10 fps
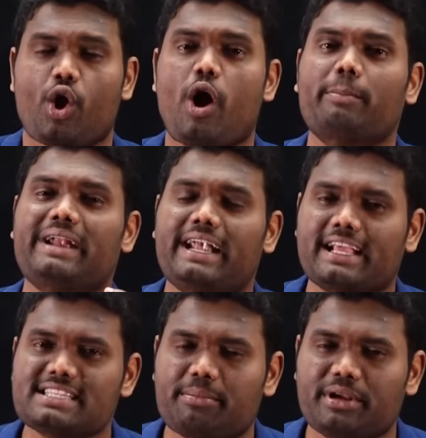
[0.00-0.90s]
కాంపిటేటివ్
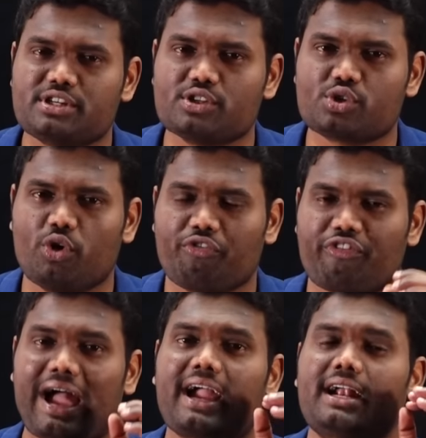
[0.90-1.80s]
ఎగ్జామినేషన్స్లో
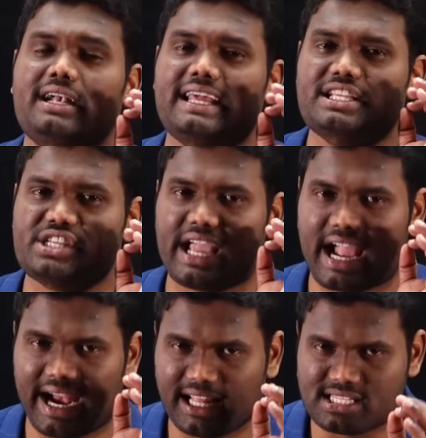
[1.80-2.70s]
ఫ్యాకల్టీ ఇచ్చే
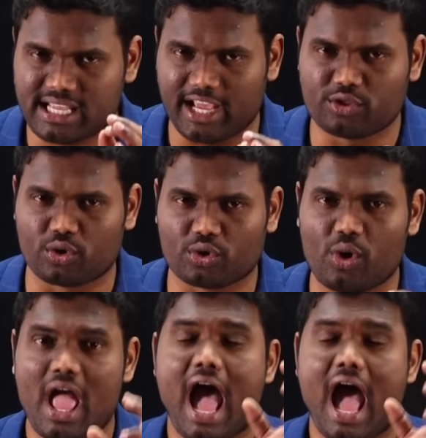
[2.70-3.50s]
గైడెన్స్ ఏది ఉంటుందో